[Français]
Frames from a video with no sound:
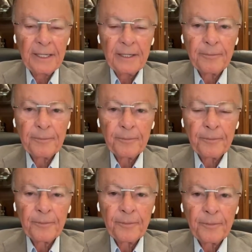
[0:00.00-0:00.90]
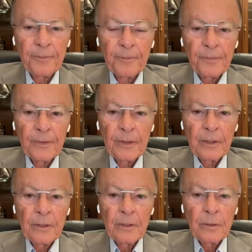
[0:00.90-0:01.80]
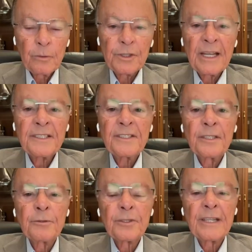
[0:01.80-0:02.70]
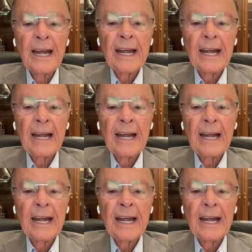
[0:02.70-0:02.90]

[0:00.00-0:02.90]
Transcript: au sujet de ceux qui sont nés de la chair.